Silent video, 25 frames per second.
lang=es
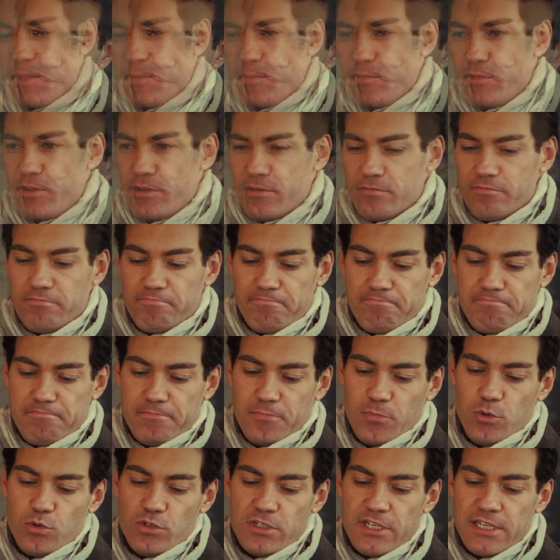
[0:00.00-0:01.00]
Bueno,
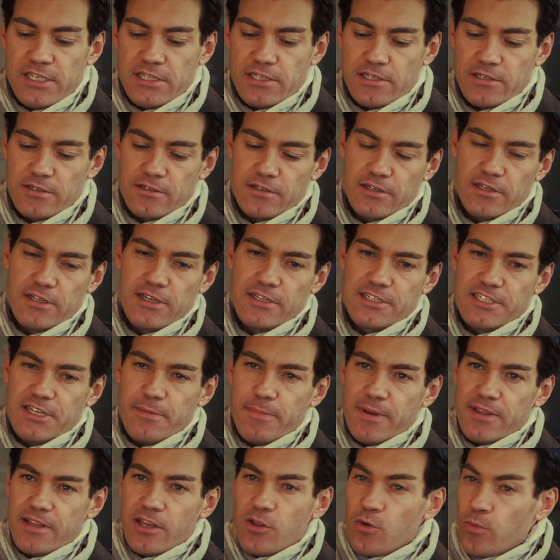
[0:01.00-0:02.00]
BlueSense
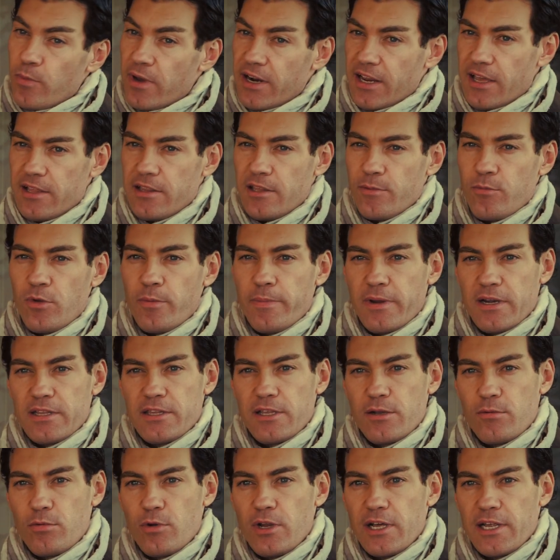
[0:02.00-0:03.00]
siempre ha tenido un marketing muy
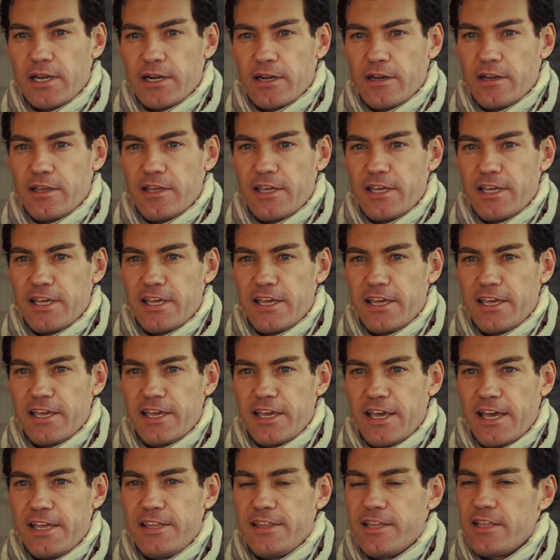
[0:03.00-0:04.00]
particular.
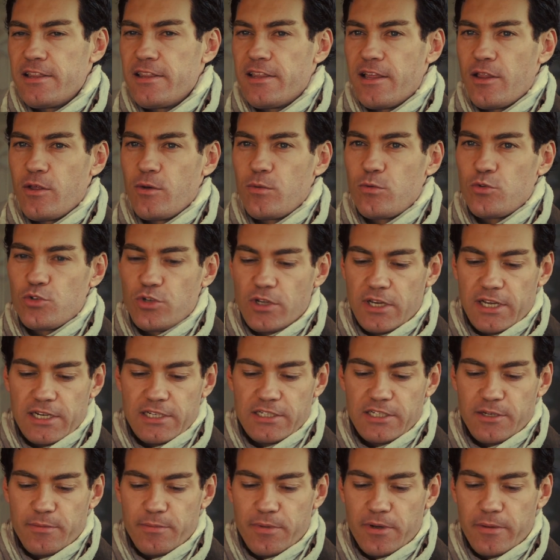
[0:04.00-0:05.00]
Eh, ha intentado buscar
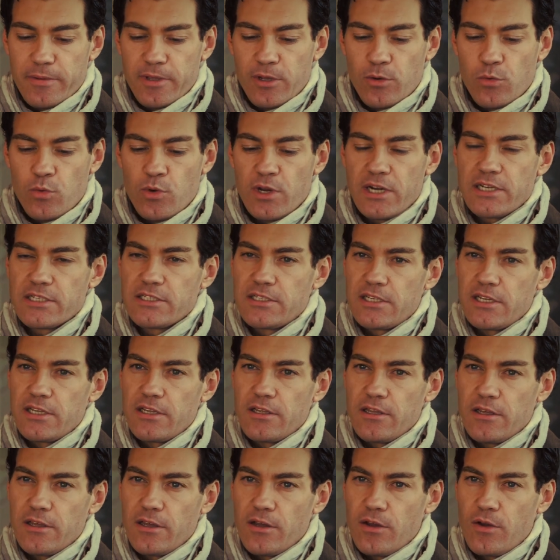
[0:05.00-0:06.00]
siempre vincularse
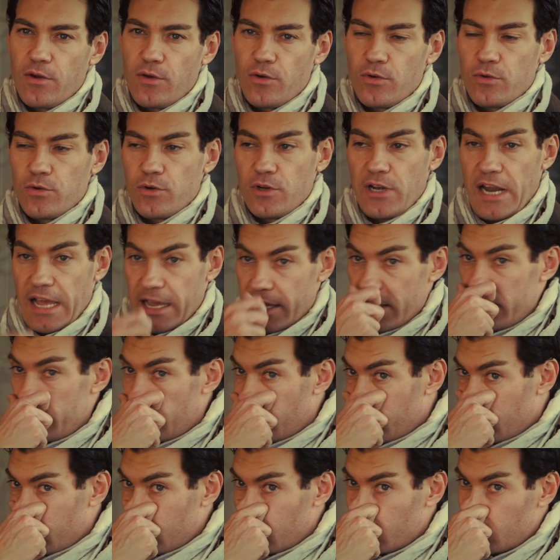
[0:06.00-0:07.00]
con la
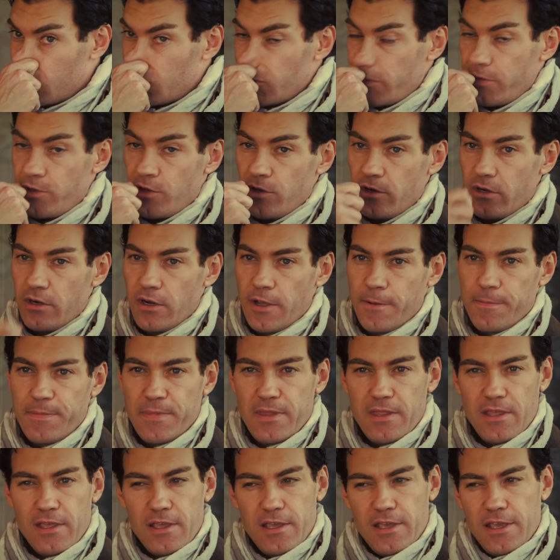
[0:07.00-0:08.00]
gente, con el consumidor,
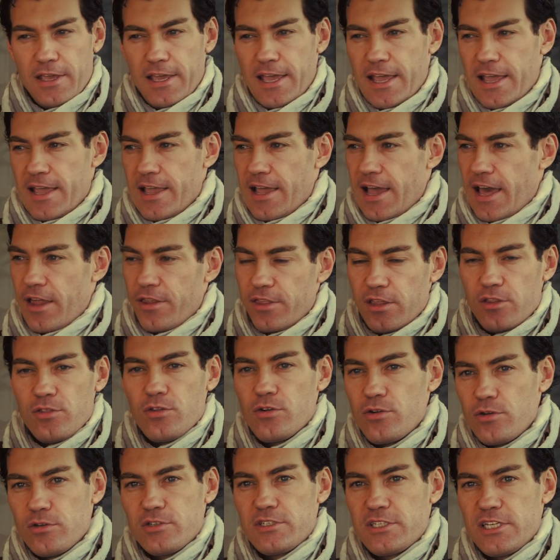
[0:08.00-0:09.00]

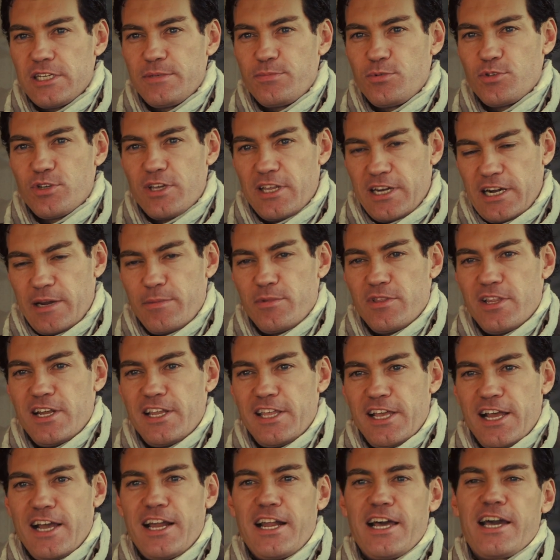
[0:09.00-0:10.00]
haciendo cosas pues, que realmente le
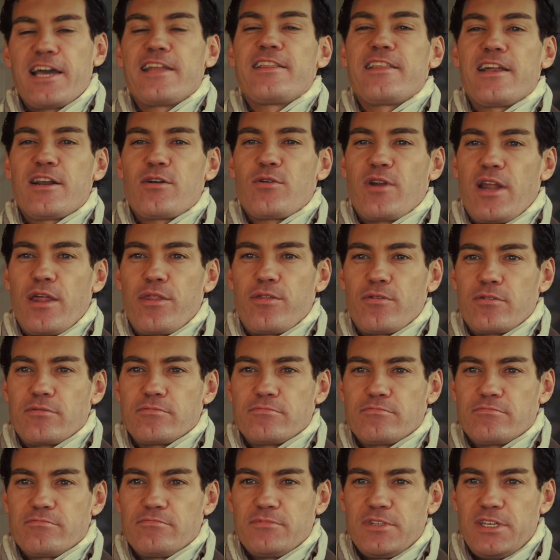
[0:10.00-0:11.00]
llegan a la gente al corazón
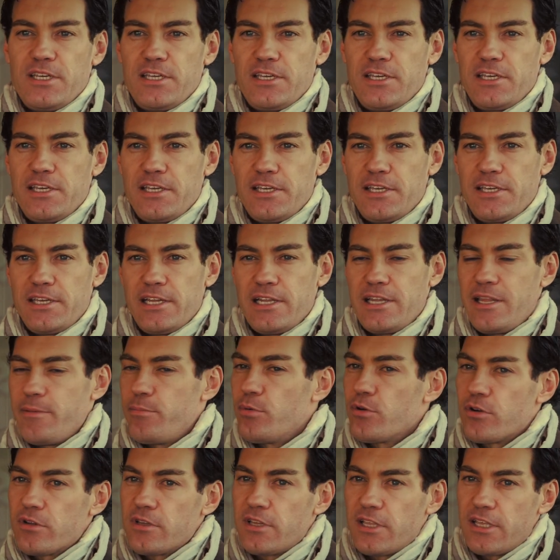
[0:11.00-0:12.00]
y el
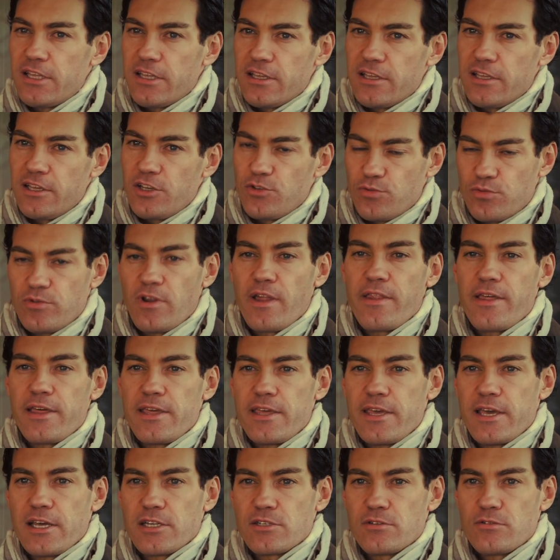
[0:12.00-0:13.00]
deporte es una de
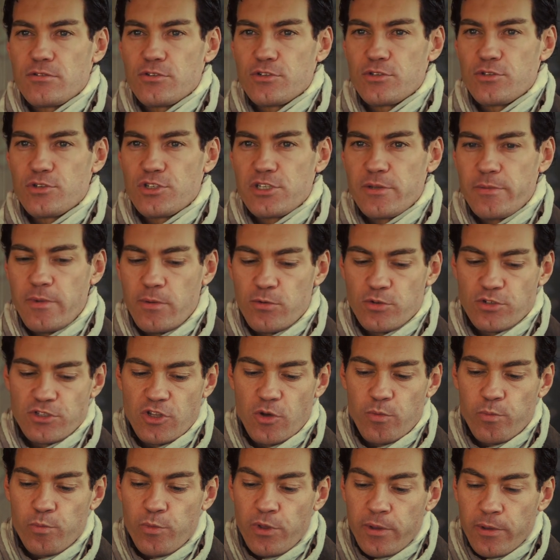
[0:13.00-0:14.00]
ellas. Nosotros siempre hemos
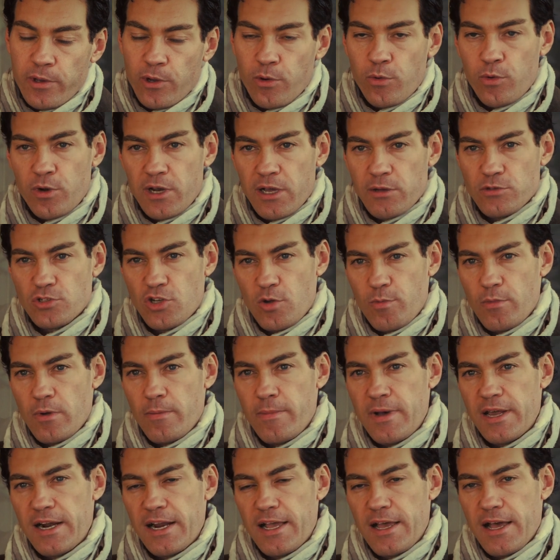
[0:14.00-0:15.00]
estado muy vinculados como
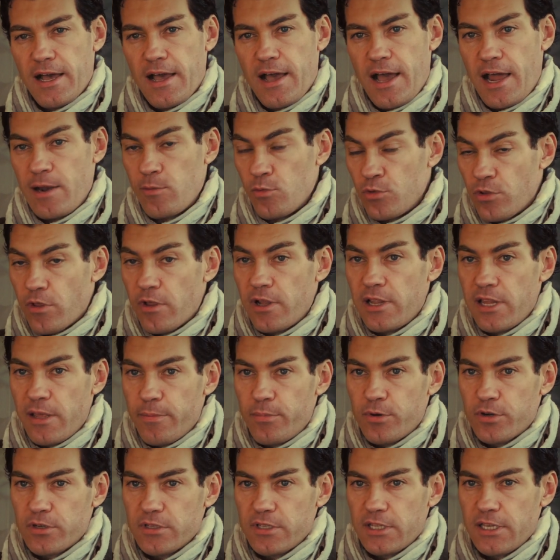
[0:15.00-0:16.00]
marca al mundo del
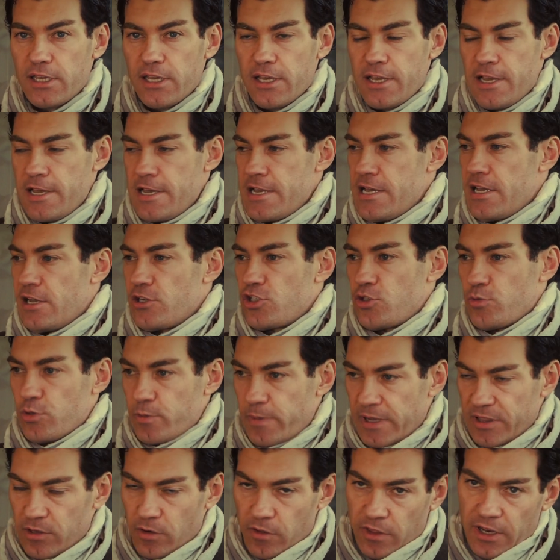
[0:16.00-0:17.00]
deporte, somos
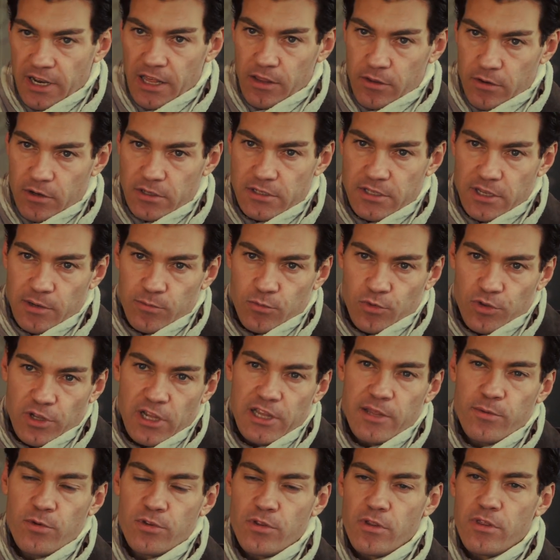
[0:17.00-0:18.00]
patrocinadores del
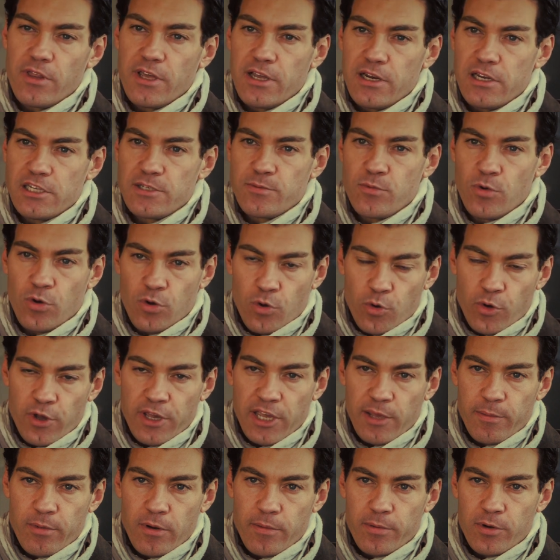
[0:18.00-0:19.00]
Mundial de Motociclismo con un
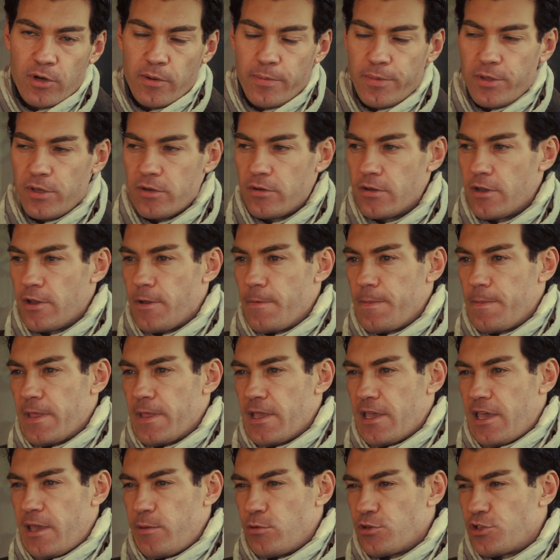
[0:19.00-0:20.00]
equipo propio,
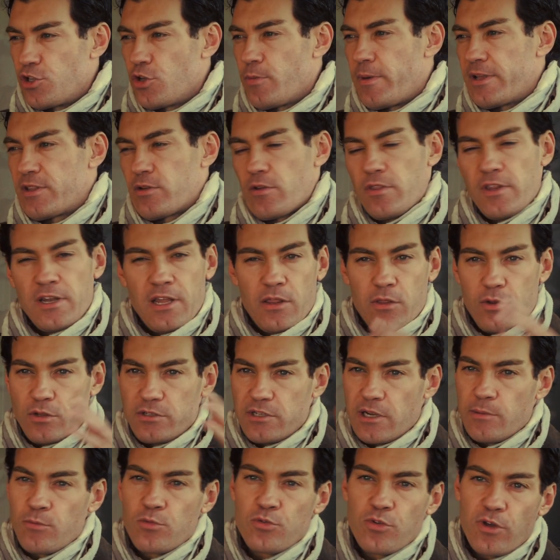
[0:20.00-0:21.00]
hemos sido
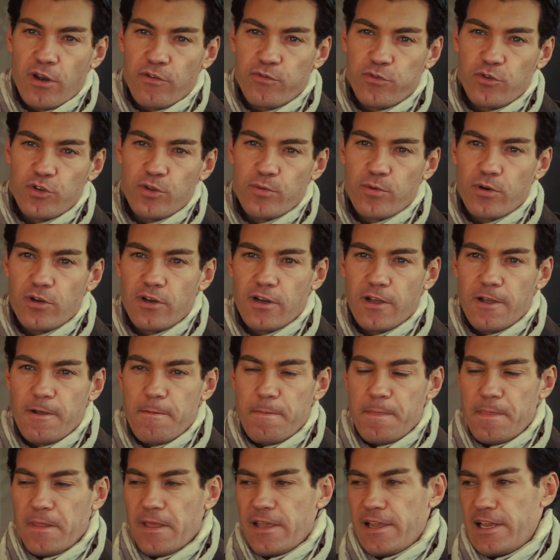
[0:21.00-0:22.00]
patrocinadores en el mundo del fútbol
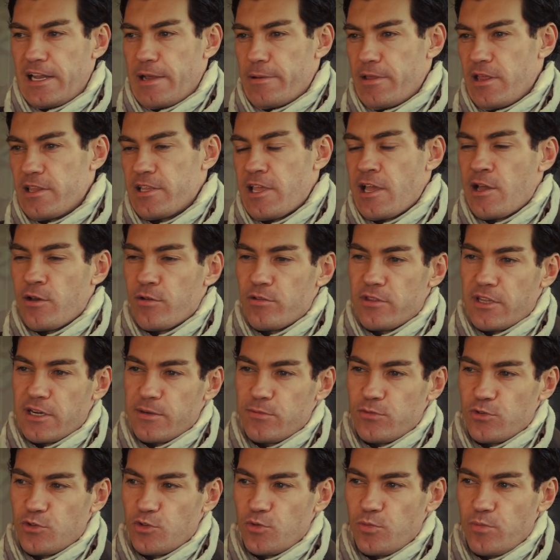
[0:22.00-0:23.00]
y la verdad es que
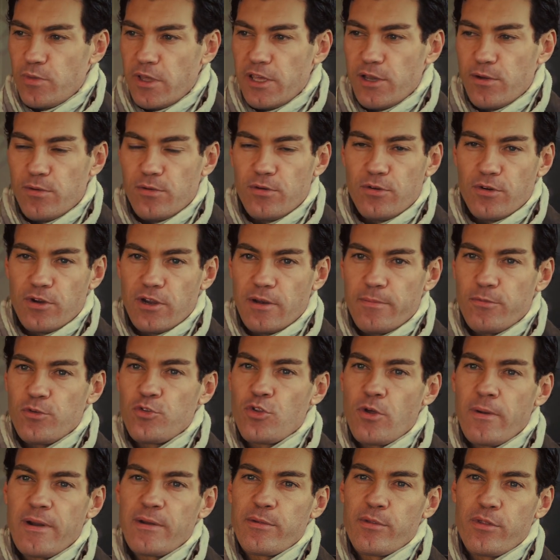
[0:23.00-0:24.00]
encontramos un vehículo en el
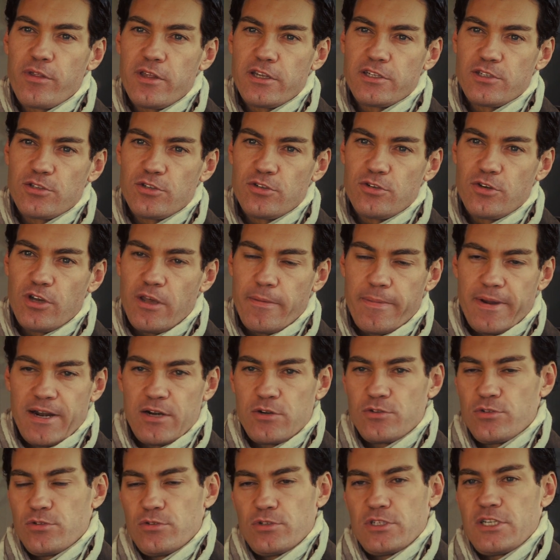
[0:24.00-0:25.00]
mundo del baloncesto que para
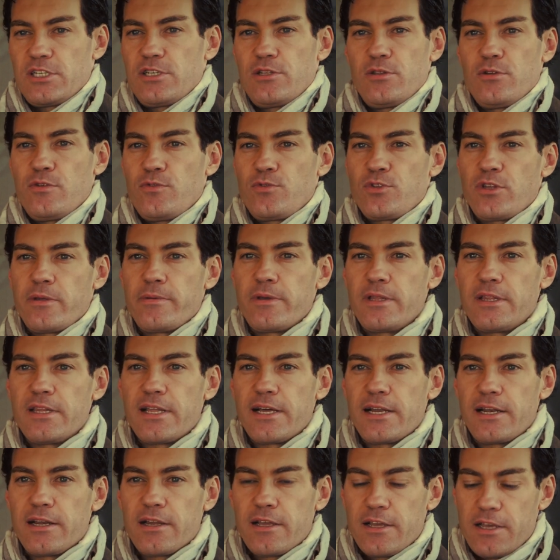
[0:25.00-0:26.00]
nosotros ha sido
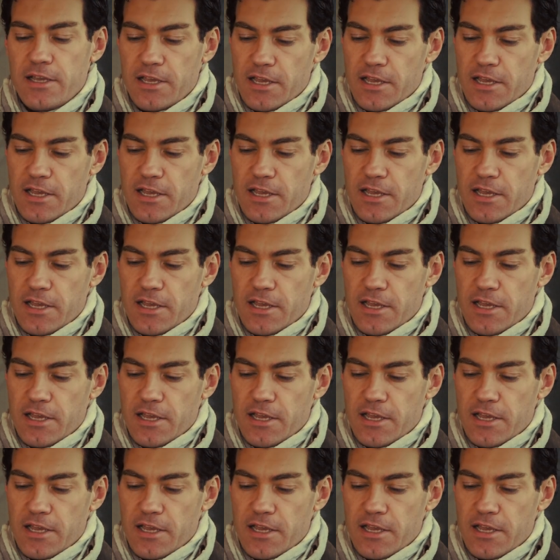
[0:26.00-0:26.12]
fundamental.